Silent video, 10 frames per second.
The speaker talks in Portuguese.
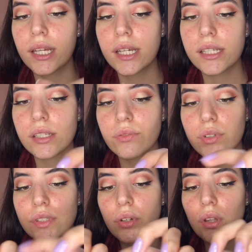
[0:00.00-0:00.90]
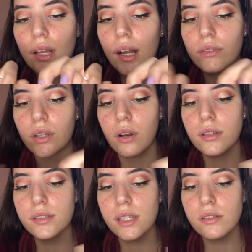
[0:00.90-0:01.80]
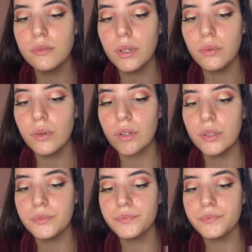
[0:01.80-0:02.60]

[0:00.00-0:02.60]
Se eu fosse colocar um negócio desse no meu olho,